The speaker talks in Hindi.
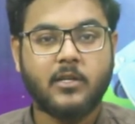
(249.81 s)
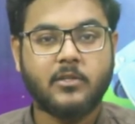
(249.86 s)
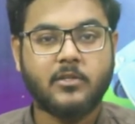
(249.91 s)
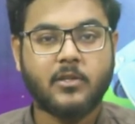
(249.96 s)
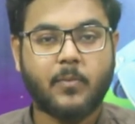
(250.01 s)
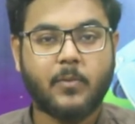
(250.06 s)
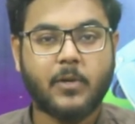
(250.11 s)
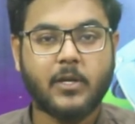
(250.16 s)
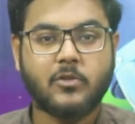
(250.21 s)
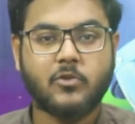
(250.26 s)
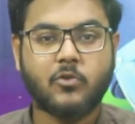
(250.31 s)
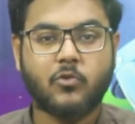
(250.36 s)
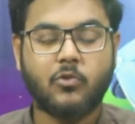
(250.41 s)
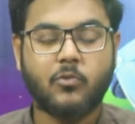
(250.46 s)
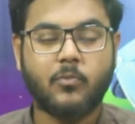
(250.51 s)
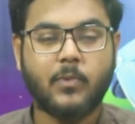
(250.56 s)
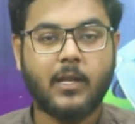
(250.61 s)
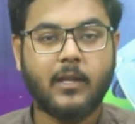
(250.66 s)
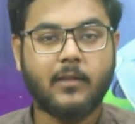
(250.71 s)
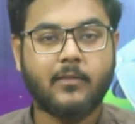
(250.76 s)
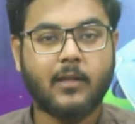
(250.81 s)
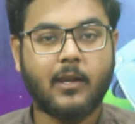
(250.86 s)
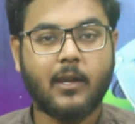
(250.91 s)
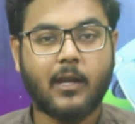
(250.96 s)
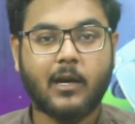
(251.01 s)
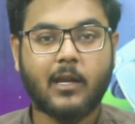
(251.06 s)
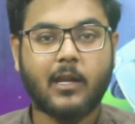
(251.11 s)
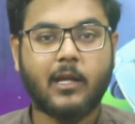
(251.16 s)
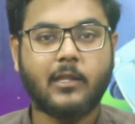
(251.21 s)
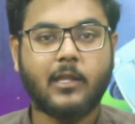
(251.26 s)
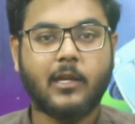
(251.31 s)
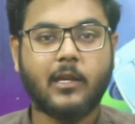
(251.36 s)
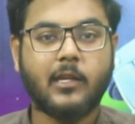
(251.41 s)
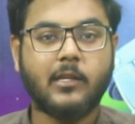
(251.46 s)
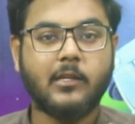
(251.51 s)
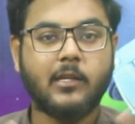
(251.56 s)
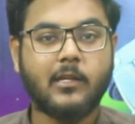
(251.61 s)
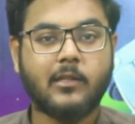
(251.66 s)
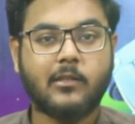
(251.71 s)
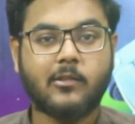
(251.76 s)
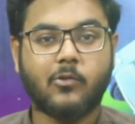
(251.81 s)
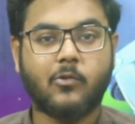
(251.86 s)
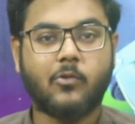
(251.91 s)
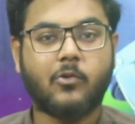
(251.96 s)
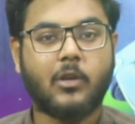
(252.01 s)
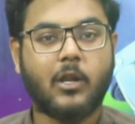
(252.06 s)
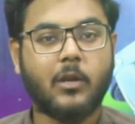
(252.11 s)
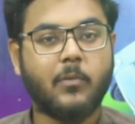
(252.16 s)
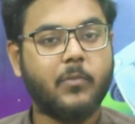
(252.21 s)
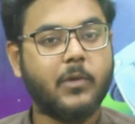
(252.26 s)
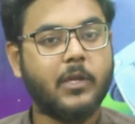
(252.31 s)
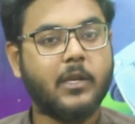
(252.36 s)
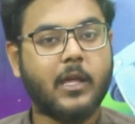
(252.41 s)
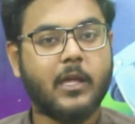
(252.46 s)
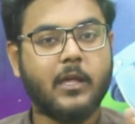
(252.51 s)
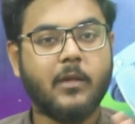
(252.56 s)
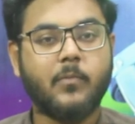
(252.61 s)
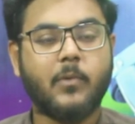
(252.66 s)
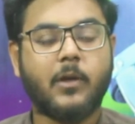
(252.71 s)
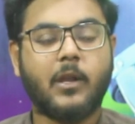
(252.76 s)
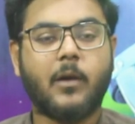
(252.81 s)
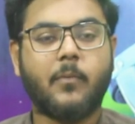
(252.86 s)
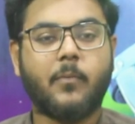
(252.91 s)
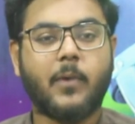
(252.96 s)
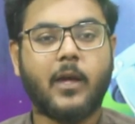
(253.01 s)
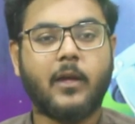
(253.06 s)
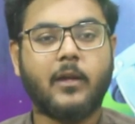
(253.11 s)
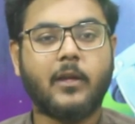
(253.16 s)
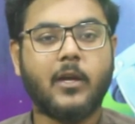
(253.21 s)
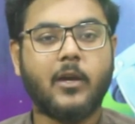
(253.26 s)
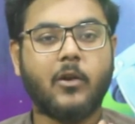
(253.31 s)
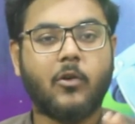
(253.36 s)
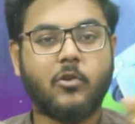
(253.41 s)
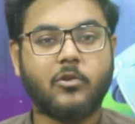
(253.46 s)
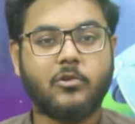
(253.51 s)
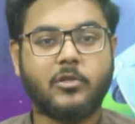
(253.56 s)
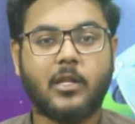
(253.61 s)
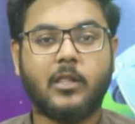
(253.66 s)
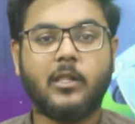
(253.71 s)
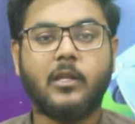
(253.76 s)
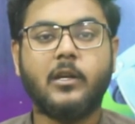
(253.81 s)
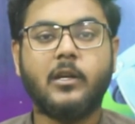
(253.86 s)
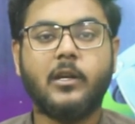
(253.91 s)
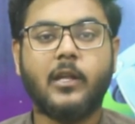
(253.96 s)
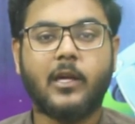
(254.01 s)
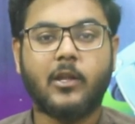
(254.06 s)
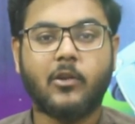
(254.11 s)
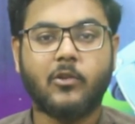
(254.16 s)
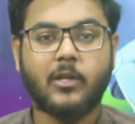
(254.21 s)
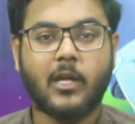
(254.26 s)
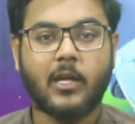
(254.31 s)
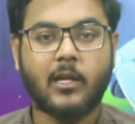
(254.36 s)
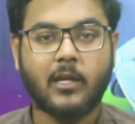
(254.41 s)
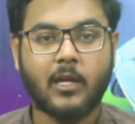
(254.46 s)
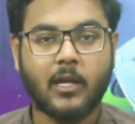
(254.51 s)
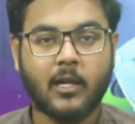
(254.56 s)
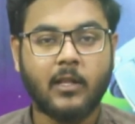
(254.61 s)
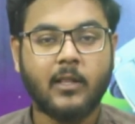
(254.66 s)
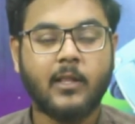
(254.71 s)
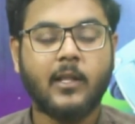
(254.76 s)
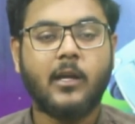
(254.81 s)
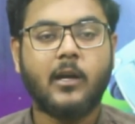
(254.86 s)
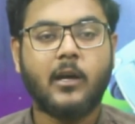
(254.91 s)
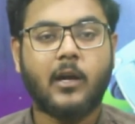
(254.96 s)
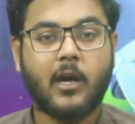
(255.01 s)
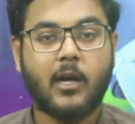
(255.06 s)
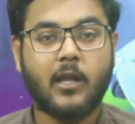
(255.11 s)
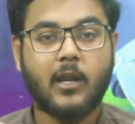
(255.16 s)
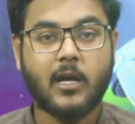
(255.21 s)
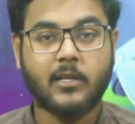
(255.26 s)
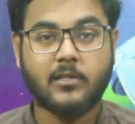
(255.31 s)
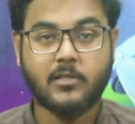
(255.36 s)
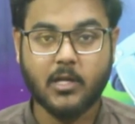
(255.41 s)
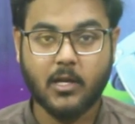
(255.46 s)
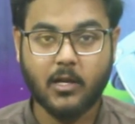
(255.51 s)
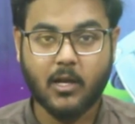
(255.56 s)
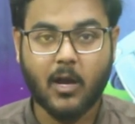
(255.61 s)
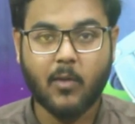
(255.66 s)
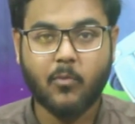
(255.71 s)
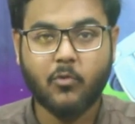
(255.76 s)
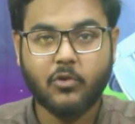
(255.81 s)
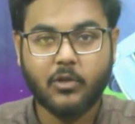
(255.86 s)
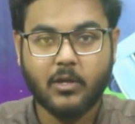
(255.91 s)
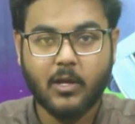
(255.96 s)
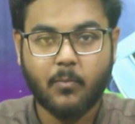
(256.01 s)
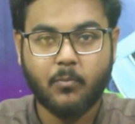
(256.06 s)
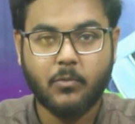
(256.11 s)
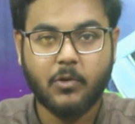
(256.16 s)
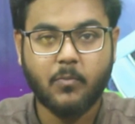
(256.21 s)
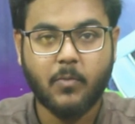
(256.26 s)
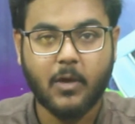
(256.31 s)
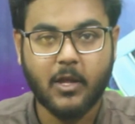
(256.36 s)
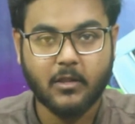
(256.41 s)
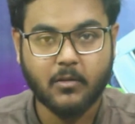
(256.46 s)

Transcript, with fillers: जबकि शुरू में ऐसा लग रहा था कि ये सौ रन भी नहीं बना पाएंगे और जल्द ही डेर हो जाएंगे खैर अच्छा काबू किया अपनी